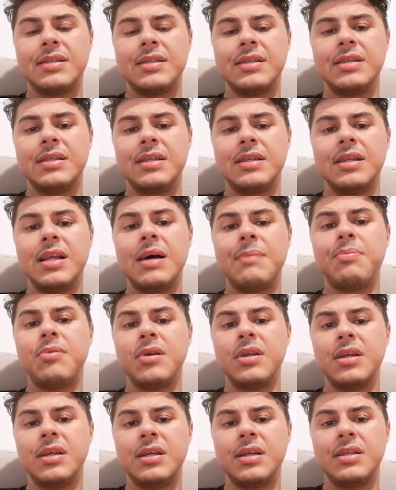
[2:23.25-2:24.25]
Il
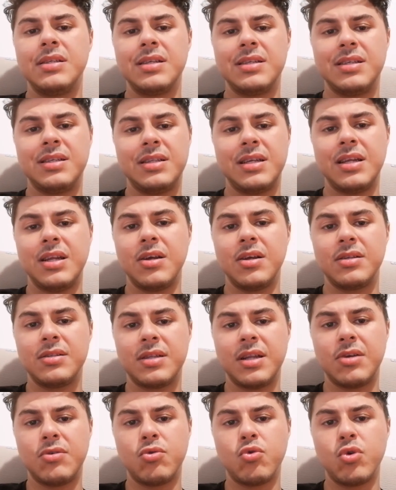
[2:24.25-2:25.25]
Napoli se si tiene stretto